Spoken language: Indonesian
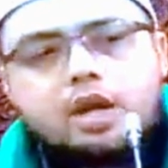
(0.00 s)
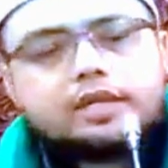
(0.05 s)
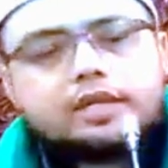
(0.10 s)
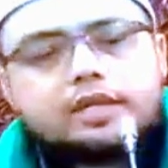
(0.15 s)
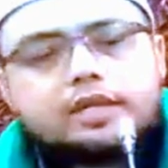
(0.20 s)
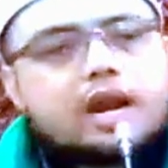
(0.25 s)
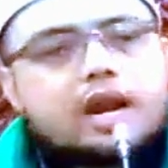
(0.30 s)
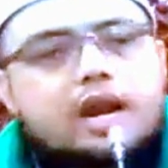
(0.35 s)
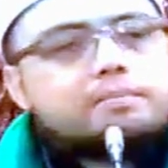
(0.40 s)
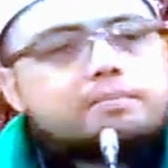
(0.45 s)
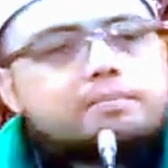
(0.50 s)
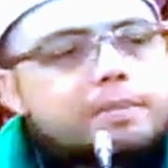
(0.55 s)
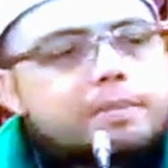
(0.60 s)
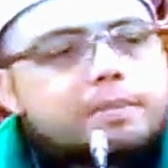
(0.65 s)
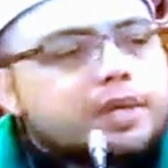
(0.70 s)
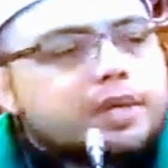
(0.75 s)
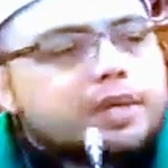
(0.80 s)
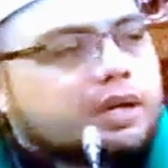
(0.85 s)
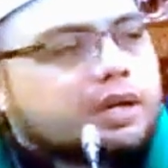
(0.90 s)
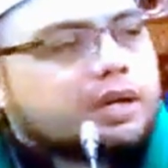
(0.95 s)
Di dalam
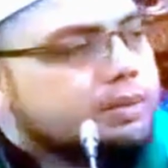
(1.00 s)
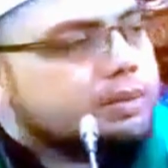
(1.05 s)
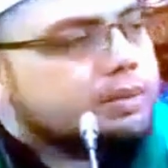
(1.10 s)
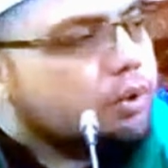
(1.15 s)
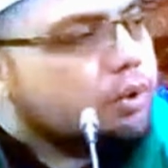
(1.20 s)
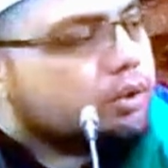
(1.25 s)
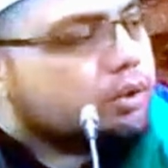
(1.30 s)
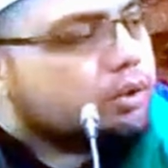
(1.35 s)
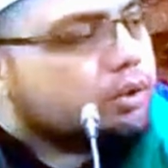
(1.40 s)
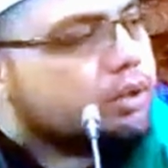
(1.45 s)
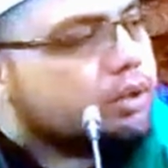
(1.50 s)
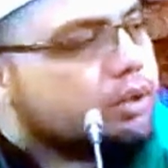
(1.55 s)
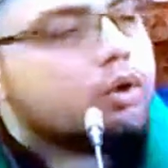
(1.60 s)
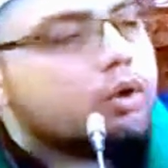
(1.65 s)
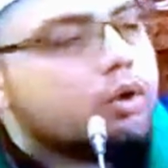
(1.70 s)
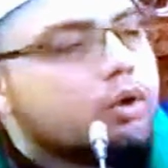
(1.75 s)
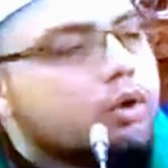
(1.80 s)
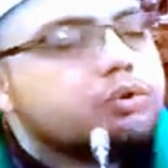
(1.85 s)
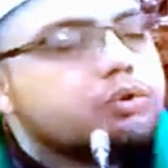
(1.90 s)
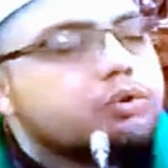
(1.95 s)
mimpi tersebut
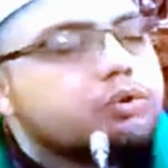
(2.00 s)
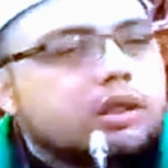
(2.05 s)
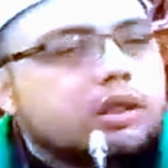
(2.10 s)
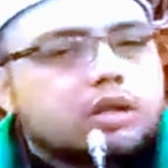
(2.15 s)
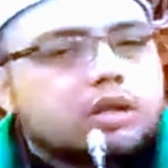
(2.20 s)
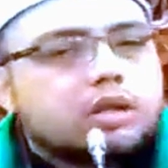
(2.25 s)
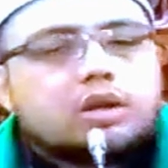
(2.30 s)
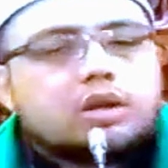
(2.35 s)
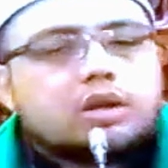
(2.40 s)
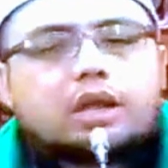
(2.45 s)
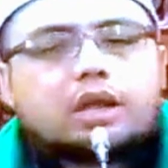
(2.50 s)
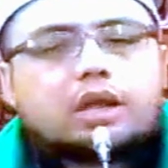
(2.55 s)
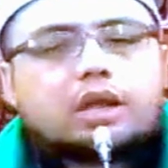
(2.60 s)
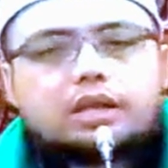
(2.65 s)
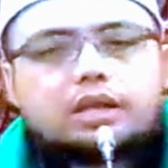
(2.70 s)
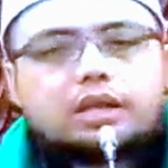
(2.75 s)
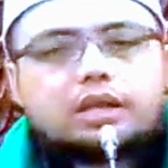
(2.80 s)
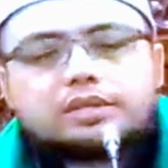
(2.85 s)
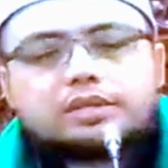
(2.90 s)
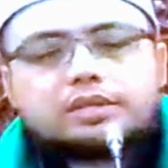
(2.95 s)
Rasulullah
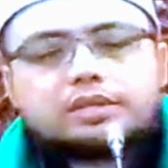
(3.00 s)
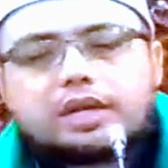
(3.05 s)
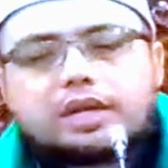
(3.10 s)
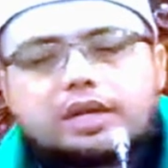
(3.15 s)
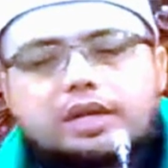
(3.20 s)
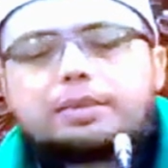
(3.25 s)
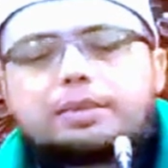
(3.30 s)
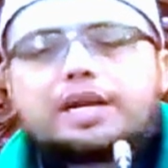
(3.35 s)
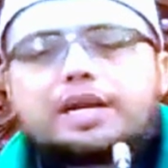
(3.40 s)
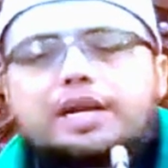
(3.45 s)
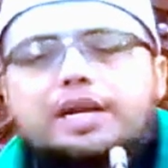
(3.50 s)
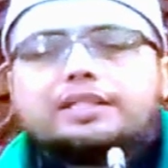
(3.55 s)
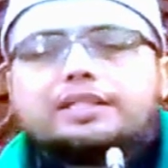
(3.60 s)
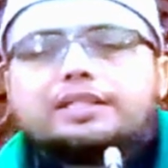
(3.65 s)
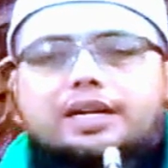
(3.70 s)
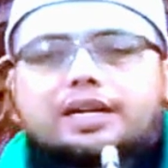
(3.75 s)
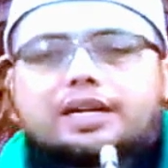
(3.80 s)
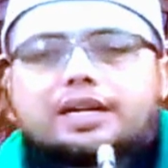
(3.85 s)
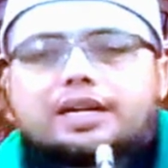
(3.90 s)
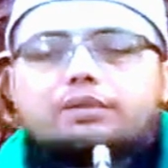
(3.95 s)
Shallallahu Alaihi Wasallam
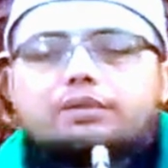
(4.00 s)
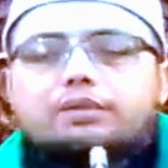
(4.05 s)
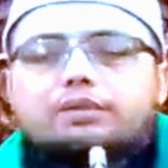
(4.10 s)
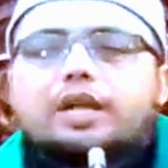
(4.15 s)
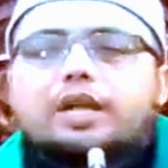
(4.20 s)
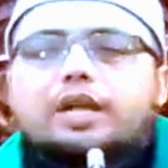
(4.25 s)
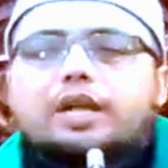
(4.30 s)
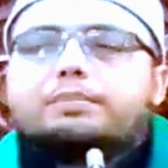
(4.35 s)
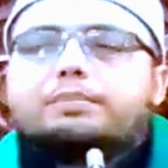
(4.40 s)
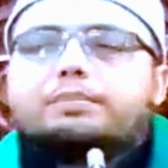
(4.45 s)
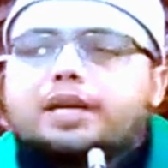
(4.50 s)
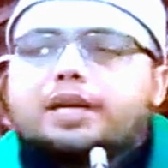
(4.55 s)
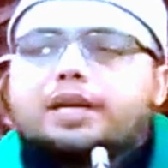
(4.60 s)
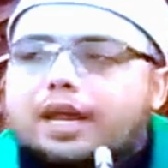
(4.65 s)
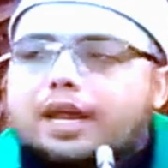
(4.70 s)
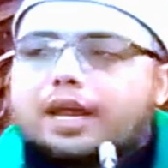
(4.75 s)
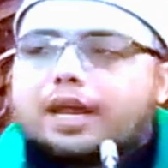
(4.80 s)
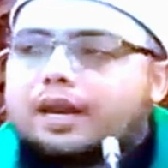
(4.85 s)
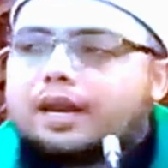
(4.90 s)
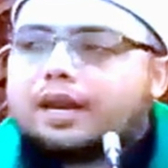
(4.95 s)
menanyakan wahai
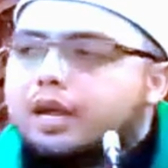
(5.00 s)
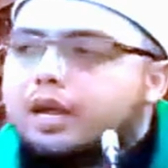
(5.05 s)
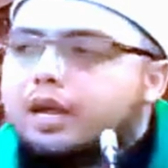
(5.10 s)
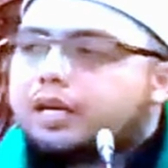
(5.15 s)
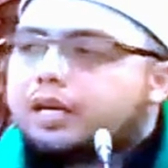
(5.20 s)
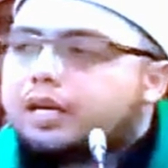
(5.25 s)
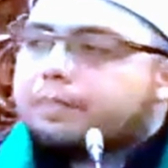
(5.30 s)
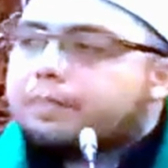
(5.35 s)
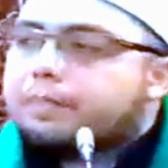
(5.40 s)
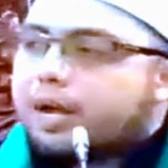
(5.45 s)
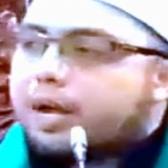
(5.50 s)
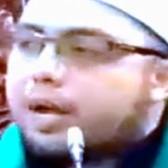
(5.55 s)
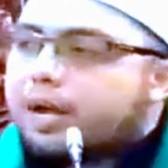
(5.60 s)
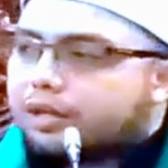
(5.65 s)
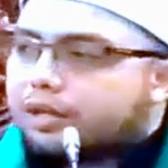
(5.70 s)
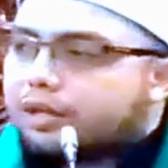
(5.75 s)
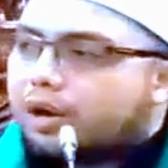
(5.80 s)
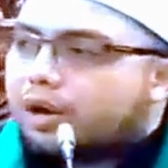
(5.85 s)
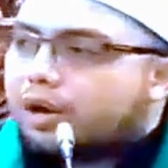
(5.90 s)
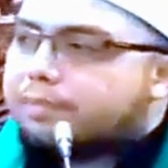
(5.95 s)
Bilal, kenapa
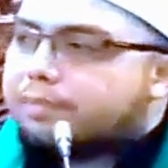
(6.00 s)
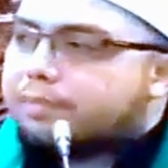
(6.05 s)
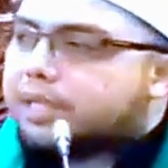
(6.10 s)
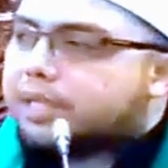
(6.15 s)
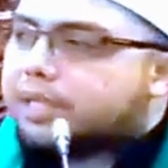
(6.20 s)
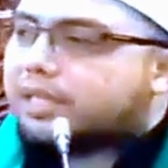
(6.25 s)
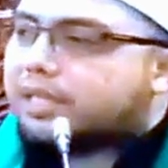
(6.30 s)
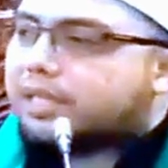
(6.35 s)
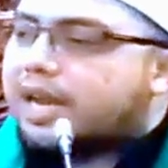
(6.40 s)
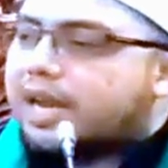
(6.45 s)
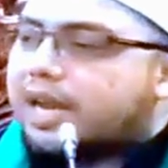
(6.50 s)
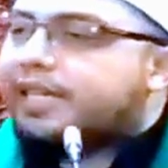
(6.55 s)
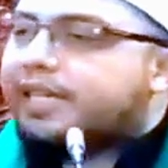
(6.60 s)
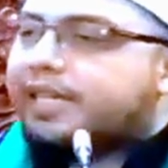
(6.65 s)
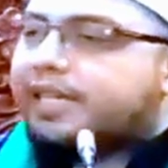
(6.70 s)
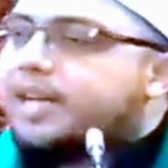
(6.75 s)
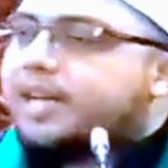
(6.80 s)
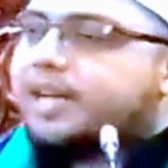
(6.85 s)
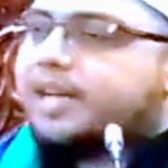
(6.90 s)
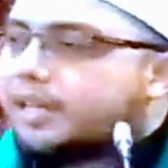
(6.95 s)
engkau lama sekali
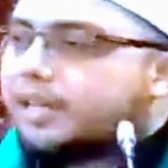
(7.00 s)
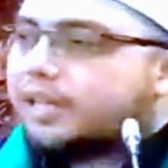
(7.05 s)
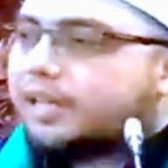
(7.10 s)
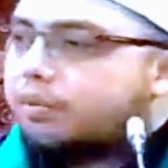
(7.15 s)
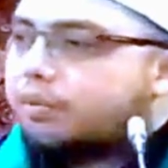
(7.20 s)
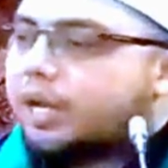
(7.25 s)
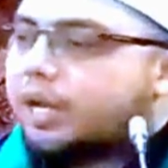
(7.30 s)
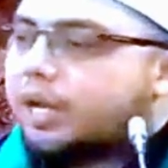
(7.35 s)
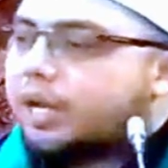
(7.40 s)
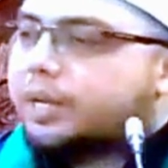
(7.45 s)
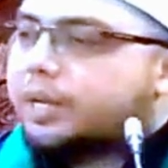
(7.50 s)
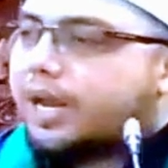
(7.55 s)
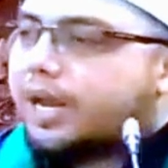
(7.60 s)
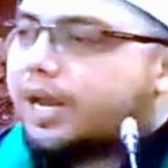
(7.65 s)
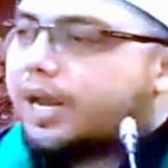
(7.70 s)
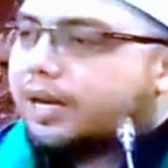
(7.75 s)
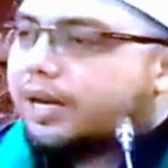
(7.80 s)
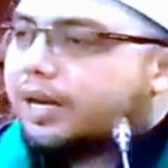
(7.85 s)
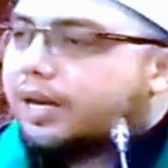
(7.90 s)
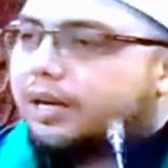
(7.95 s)
tidak datang wahai
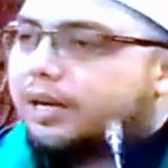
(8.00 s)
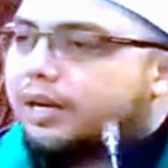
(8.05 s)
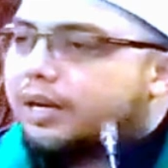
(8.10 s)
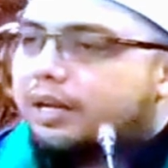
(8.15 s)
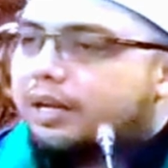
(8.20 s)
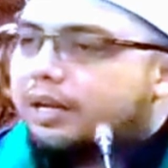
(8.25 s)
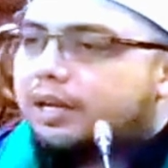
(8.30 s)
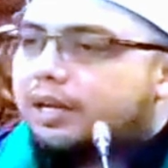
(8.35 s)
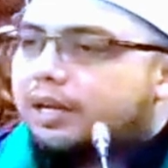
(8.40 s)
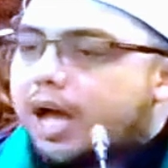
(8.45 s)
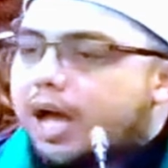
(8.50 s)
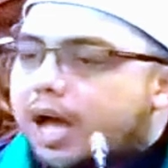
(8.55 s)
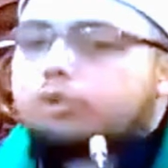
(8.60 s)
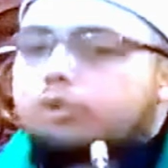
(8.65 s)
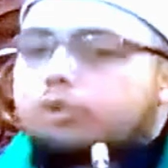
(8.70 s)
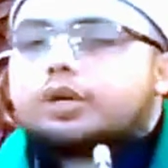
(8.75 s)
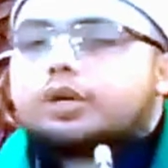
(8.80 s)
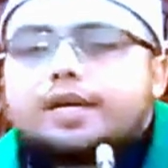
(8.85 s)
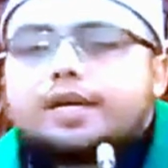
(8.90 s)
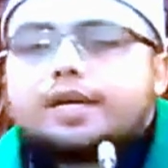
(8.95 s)
Bilal?
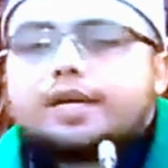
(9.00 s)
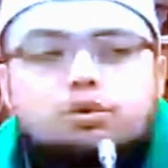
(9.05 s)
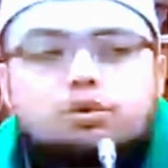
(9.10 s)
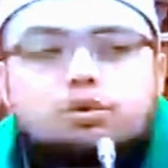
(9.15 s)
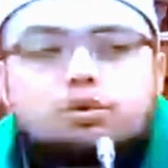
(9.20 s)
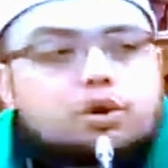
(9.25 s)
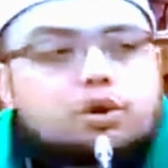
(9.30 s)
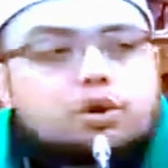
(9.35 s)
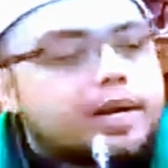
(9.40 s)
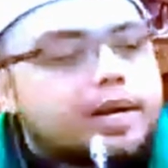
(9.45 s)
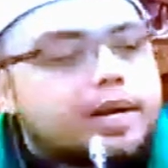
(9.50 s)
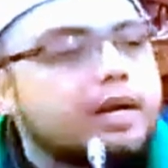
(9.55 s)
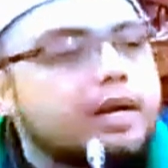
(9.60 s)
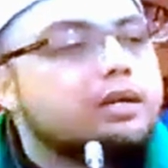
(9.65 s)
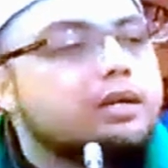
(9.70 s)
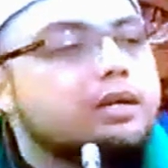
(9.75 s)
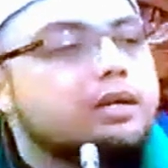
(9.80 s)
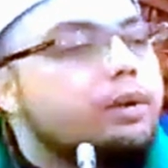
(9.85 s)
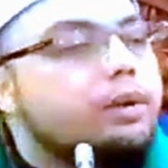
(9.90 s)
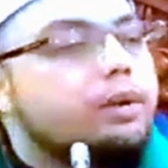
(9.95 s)
Aku rindu pada
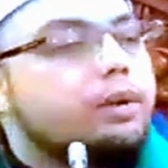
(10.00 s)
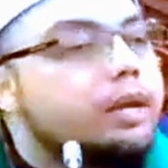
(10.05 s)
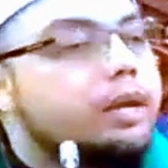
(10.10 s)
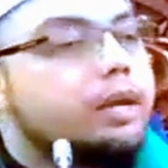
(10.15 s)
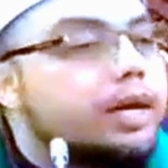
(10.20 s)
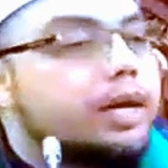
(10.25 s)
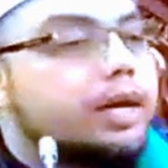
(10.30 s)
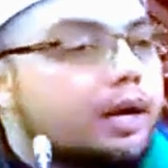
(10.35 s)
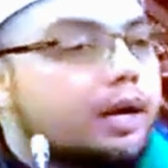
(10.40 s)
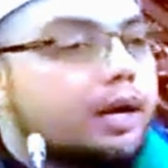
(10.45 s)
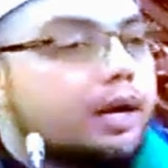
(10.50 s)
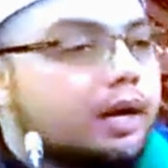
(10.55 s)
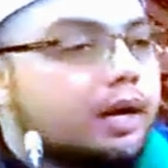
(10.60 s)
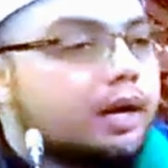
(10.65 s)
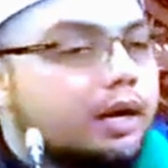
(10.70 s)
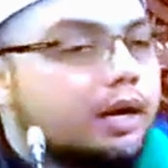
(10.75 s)
engkau wahai Bilal.